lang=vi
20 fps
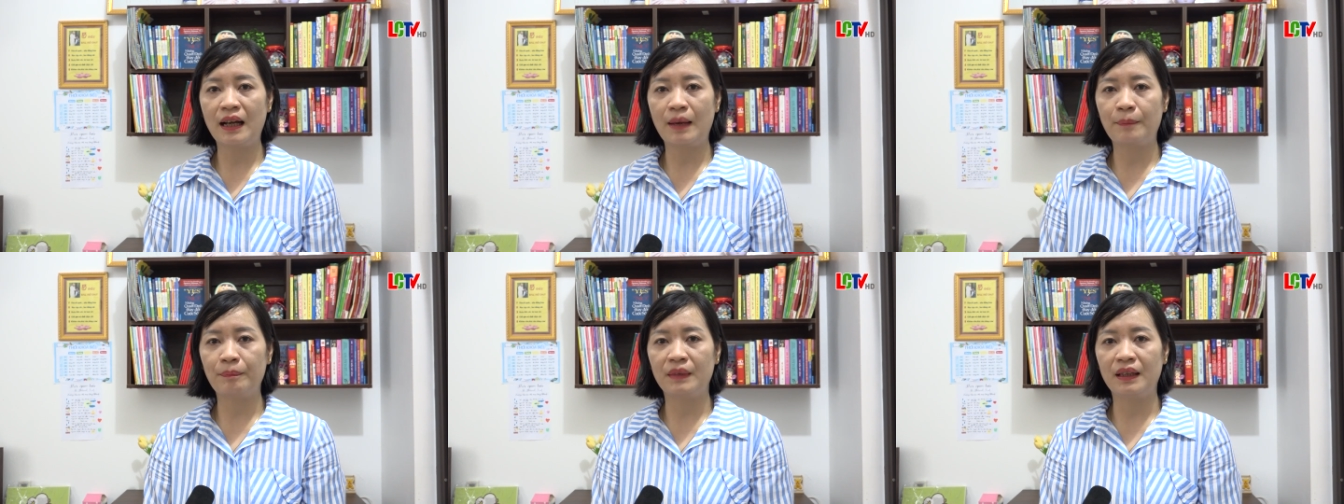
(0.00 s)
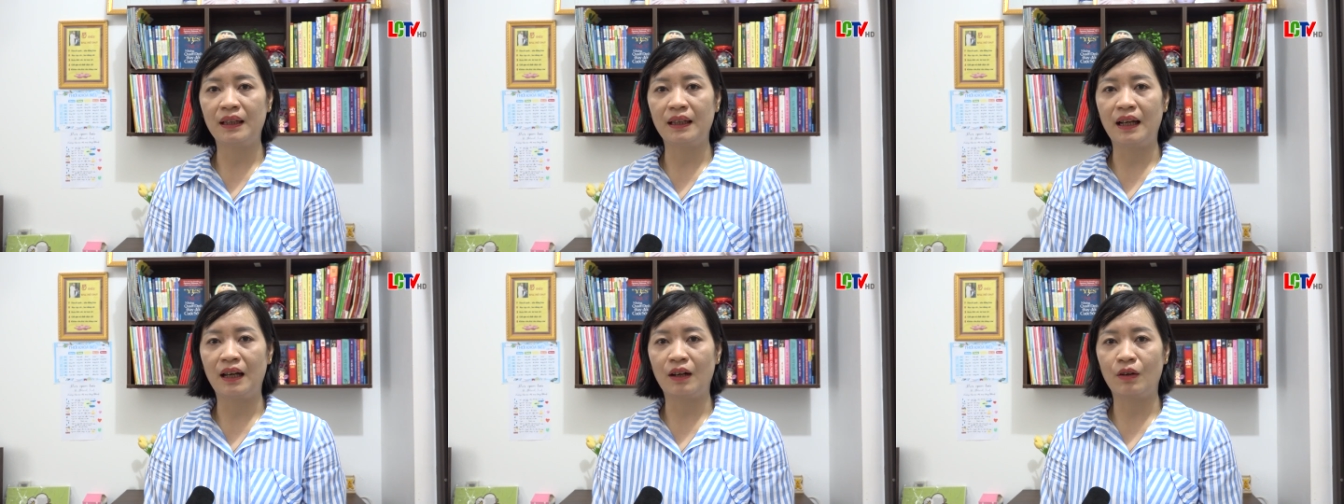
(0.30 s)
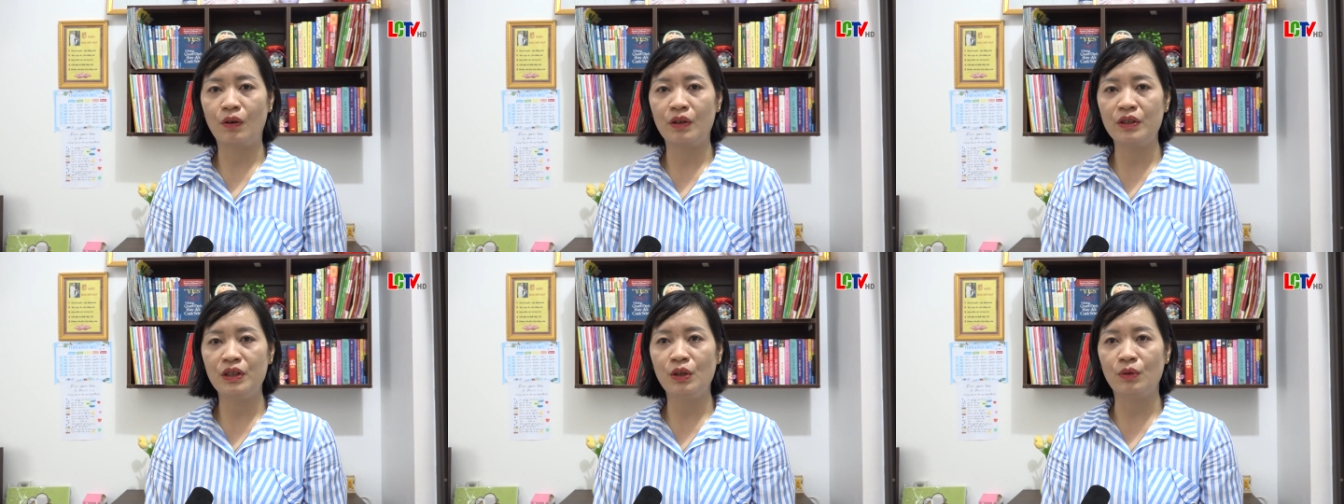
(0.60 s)
năm thì đã
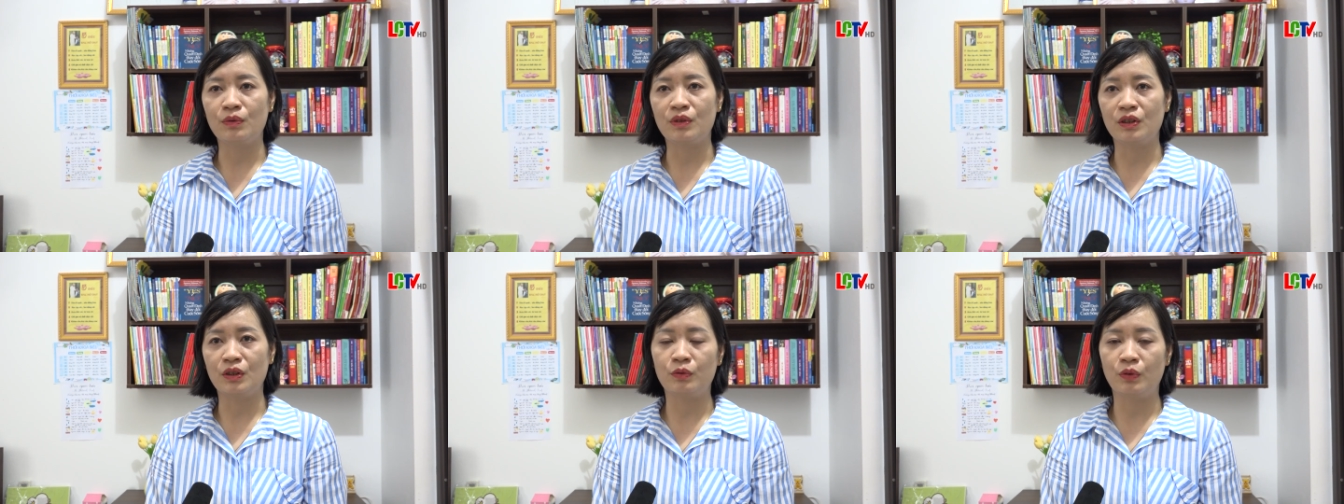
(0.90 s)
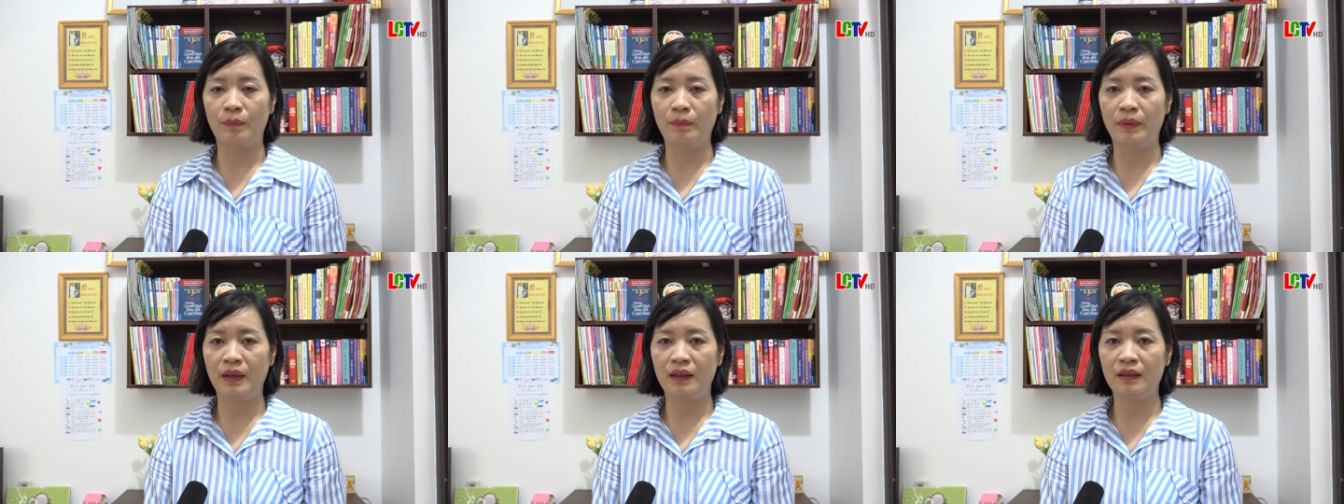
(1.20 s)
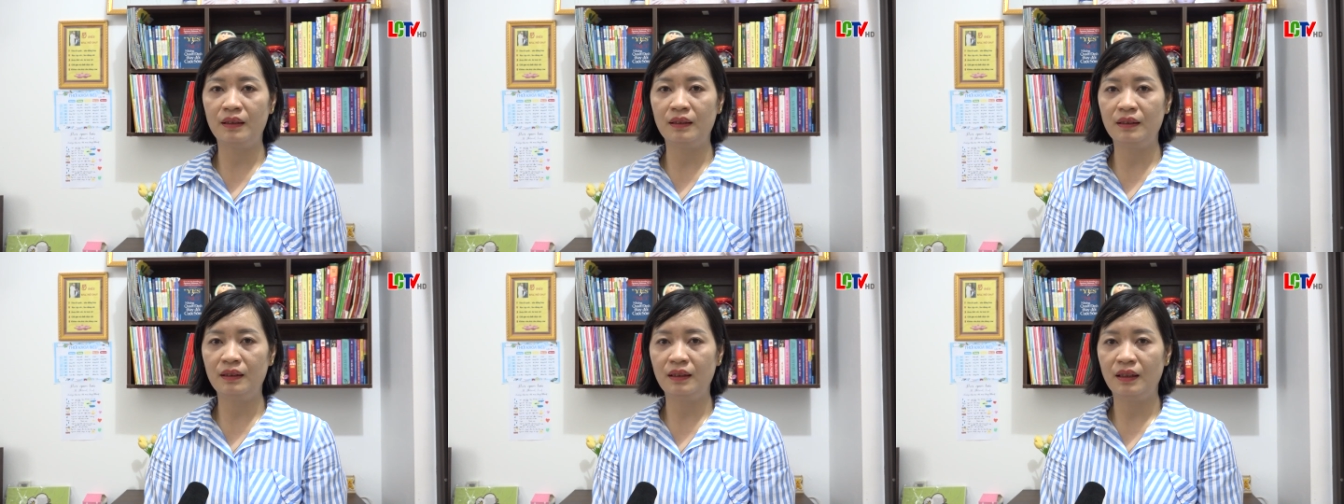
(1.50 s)
có nhiều sự chuyển
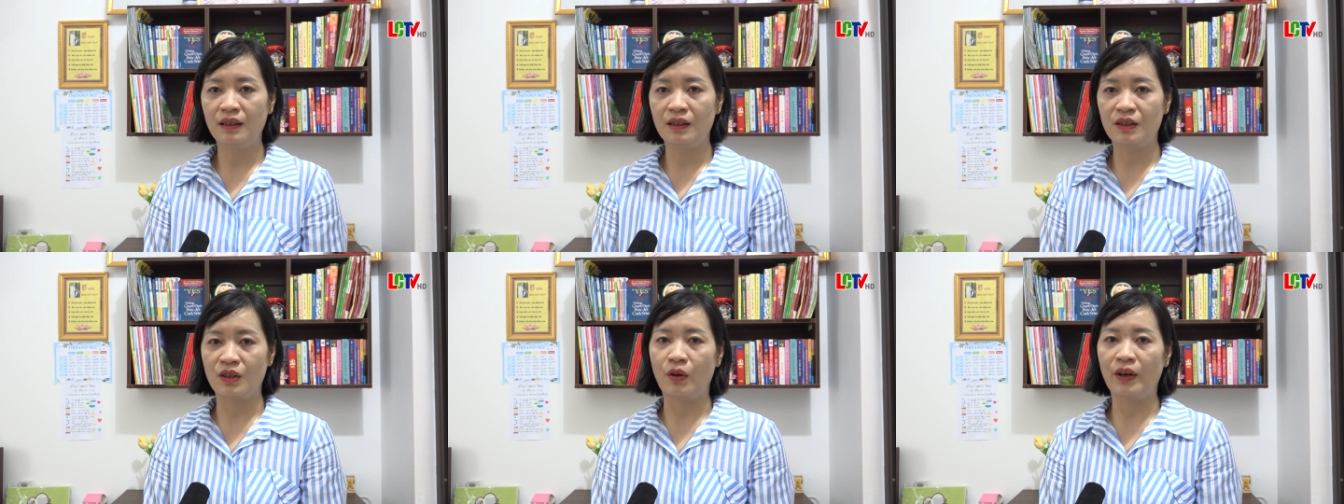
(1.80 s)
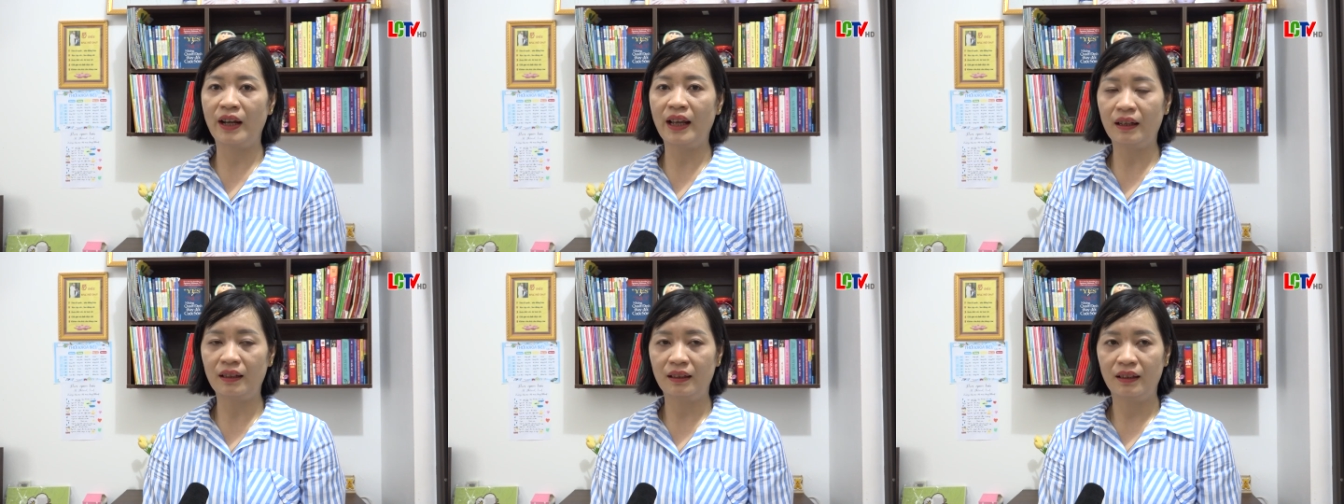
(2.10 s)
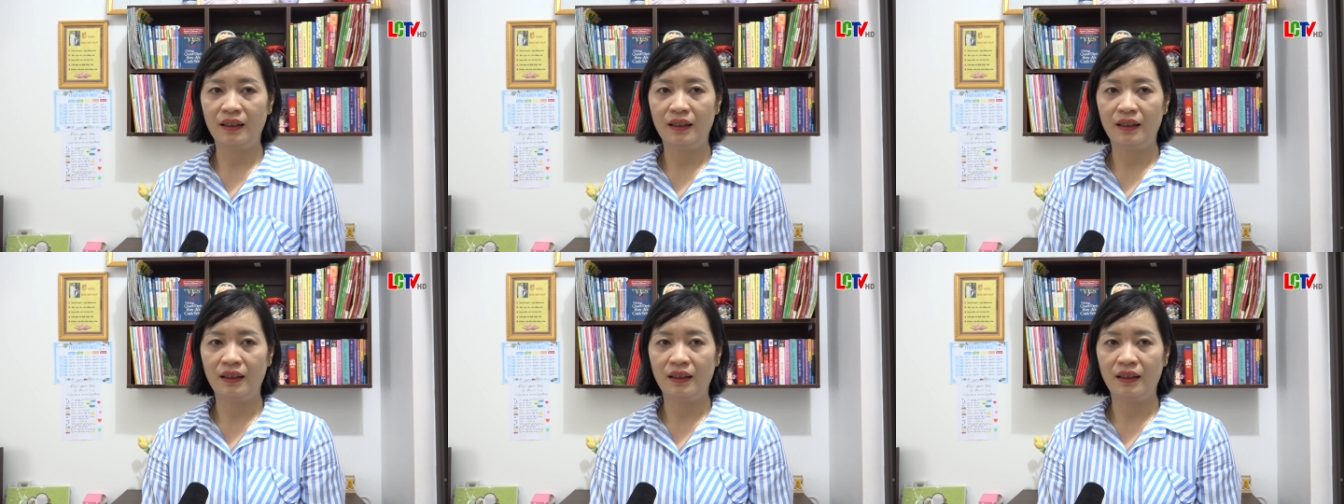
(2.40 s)
biến rõ nét